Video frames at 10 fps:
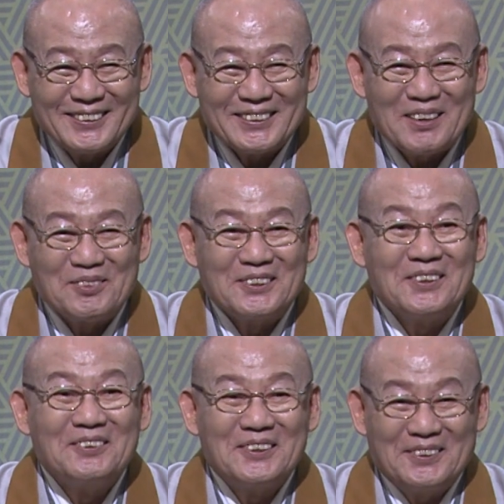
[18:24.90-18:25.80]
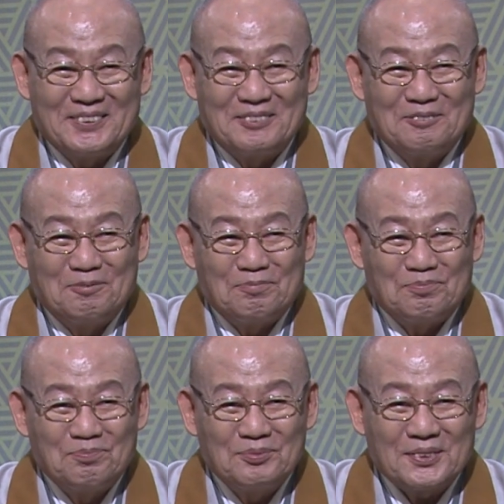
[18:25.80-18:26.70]
참 어려워요.
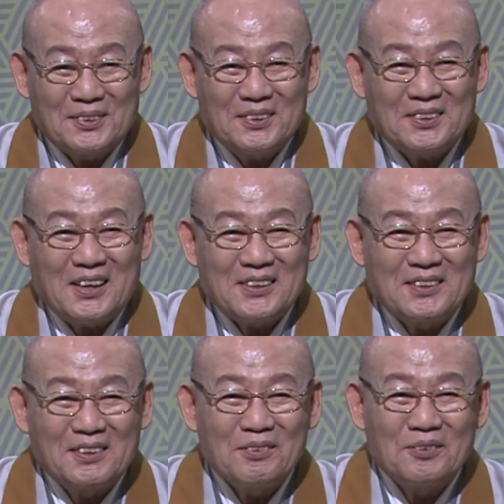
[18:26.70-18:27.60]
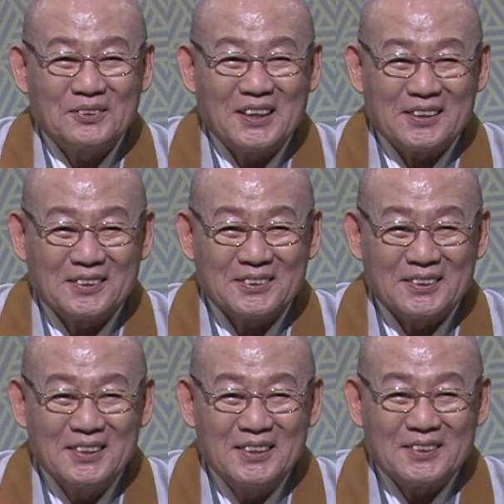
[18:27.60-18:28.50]
끝까지 성공한다는 것이
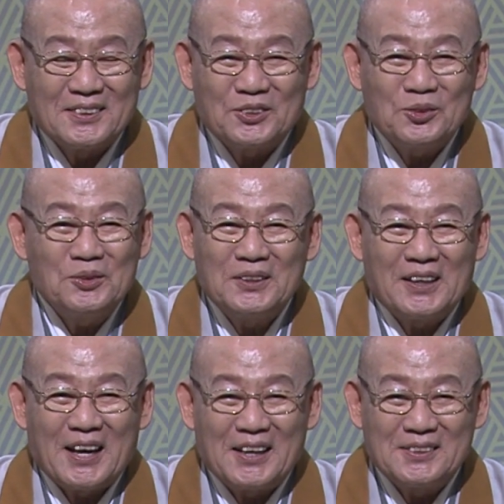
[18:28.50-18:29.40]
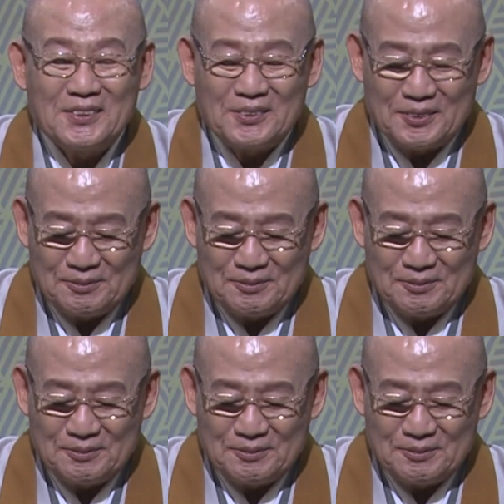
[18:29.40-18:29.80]
그리 쉬운 일이 아니에요.